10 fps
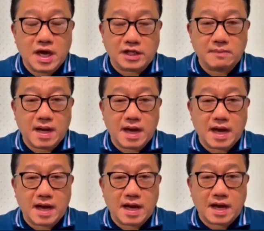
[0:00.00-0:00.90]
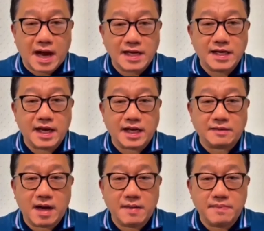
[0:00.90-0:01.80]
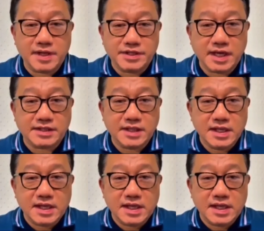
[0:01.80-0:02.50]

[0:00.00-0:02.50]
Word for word: at mga kalye at mga bridges